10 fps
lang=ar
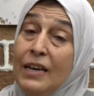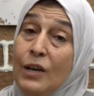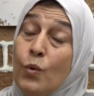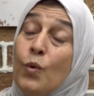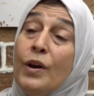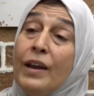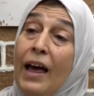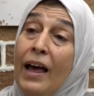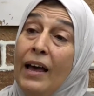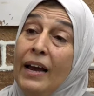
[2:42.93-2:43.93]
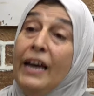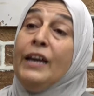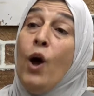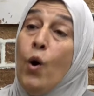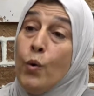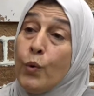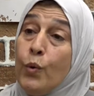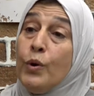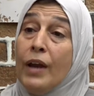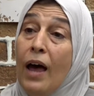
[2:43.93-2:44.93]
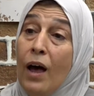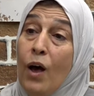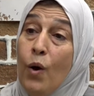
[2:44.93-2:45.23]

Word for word: يقولنا احنا هون كنا